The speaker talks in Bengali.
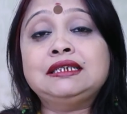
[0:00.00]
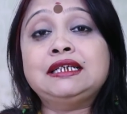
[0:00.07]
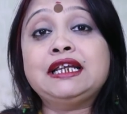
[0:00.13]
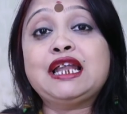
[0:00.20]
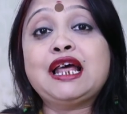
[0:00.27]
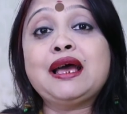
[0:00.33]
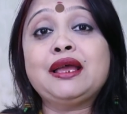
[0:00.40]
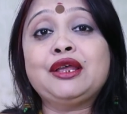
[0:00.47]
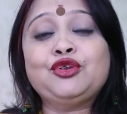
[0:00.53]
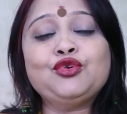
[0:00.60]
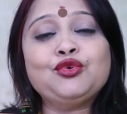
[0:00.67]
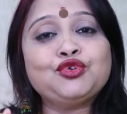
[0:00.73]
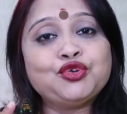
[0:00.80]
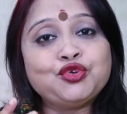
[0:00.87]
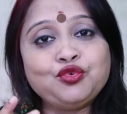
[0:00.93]
যেটা
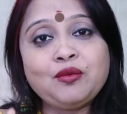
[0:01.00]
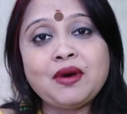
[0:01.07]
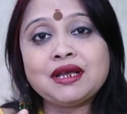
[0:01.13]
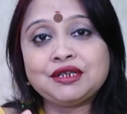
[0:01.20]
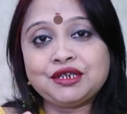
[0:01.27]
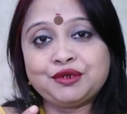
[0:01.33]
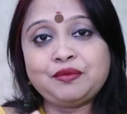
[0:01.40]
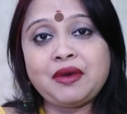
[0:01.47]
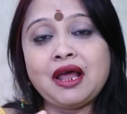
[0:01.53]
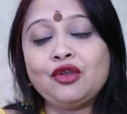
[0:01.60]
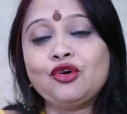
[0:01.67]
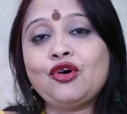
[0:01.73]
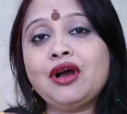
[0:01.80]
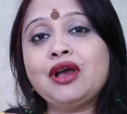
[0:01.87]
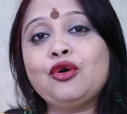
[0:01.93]
একটু সুবাস
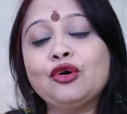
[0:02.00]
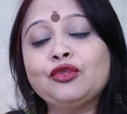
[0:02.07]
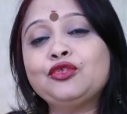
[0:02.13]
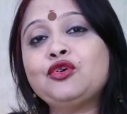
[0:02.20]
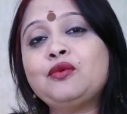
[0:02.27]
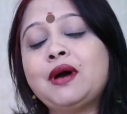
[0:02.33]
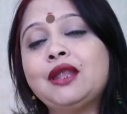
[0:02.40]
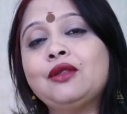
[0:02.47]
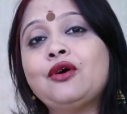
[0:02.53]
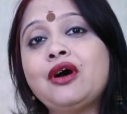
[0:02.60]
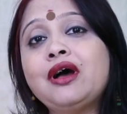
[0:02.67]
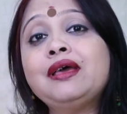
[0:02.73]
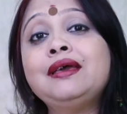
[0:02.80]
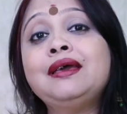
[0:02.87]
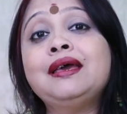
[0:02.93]
ভালো হয় গন্ধ ভালো
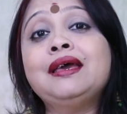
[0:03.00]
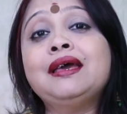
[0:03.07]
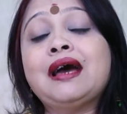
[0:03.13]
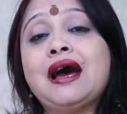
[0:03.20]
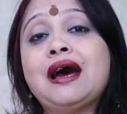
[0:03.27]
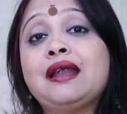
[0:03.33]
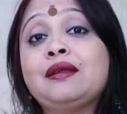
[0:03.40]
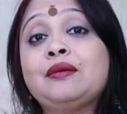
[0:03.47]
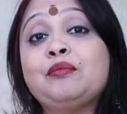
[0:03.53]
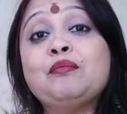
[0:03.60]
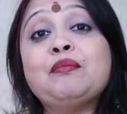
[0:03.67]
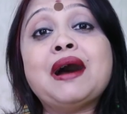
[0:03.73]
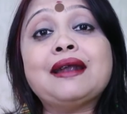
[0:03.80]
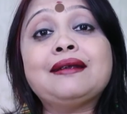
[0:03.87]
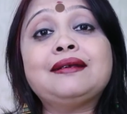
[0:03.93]
হয় আর
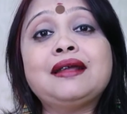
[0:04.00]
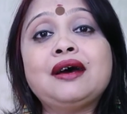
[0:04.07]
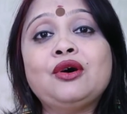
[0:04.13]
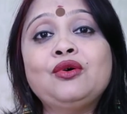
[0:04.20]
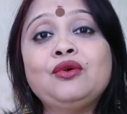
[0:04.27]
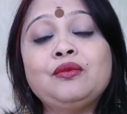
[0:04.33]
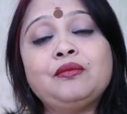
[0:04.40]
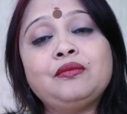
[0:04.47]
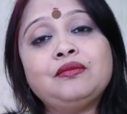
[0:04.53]
মাঠটাও